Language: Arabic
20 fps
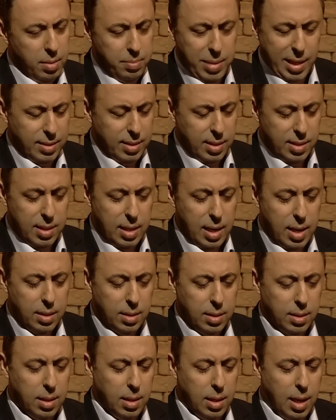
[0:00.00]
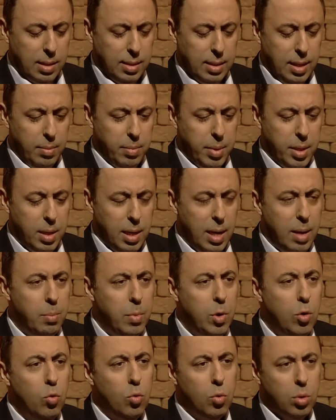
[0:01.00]
بعتذر على التعبير
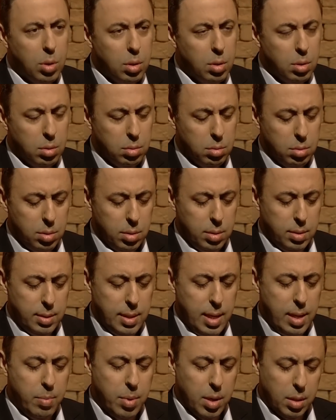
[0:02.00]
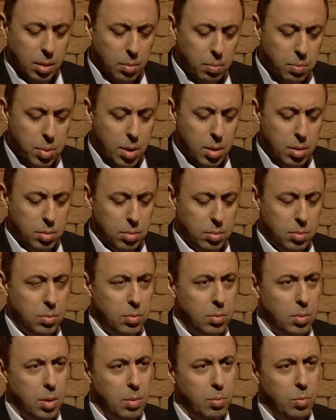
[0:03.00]
عملوك نائب اطباء
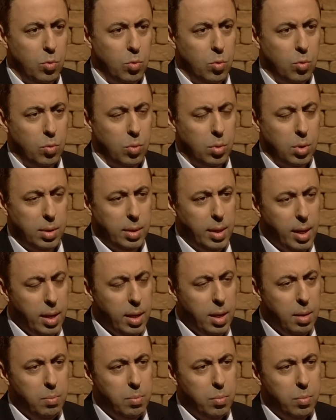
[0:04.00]
عملوك نايب